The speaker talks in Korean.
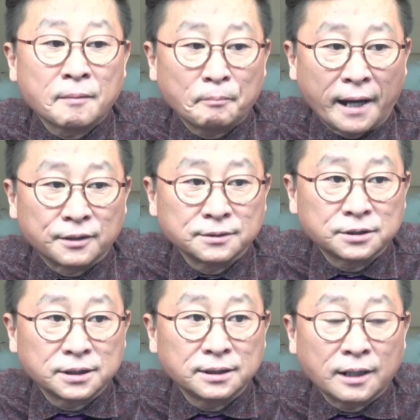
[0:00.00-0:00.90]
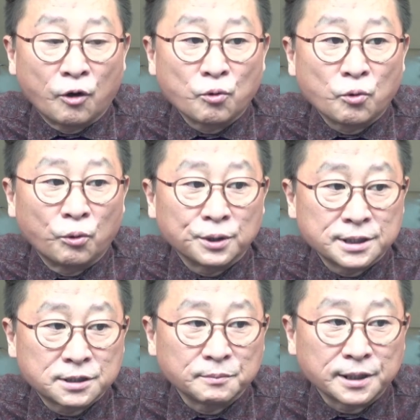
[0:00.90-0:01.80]
반응들이 나오고
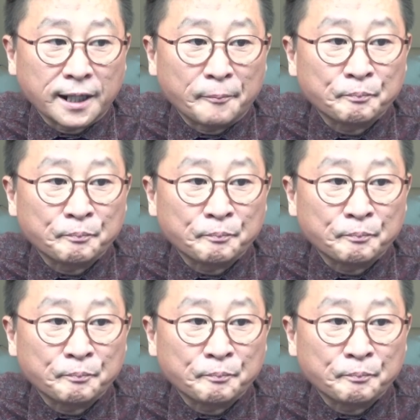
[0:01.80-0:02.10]
있습니다.